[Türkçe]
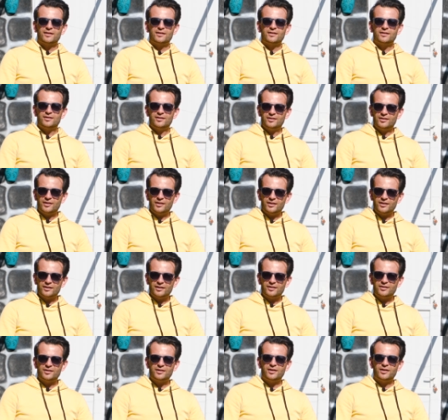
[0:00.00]
Sizlere
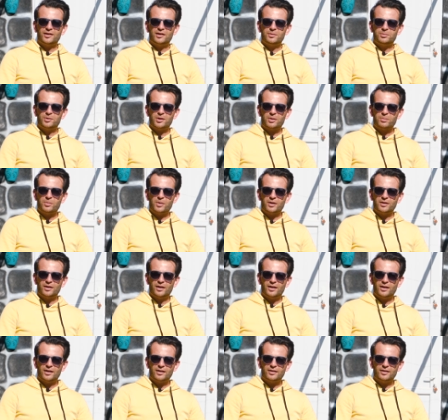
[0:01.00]
yine sigarayı bırakmakla
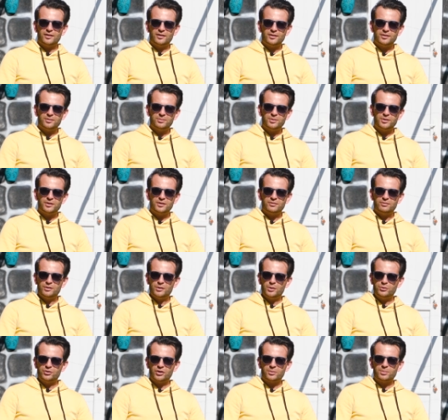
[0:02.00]
alakalı bir
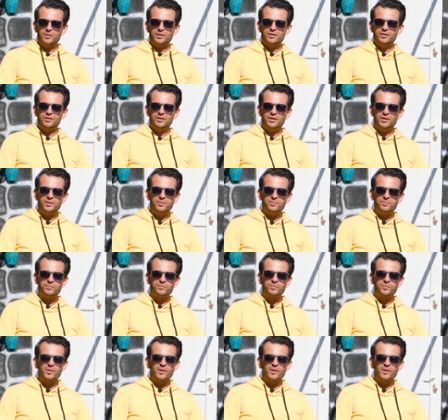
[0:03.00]
video çekmek istedim.